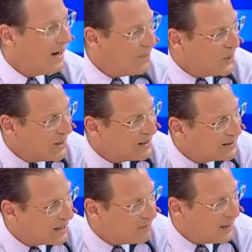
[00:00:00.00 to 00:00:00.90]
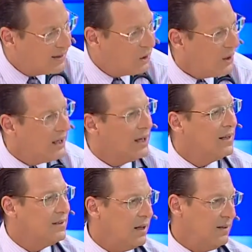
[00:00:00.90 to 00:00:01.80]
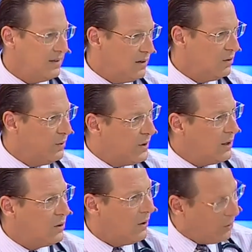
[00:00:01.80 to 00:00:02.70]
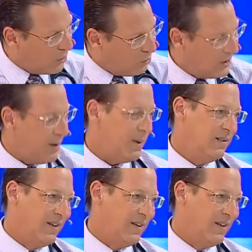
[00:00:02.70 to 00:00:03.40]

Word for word: que la pueden estar viendo y que quizás estén sufriendo lo que usted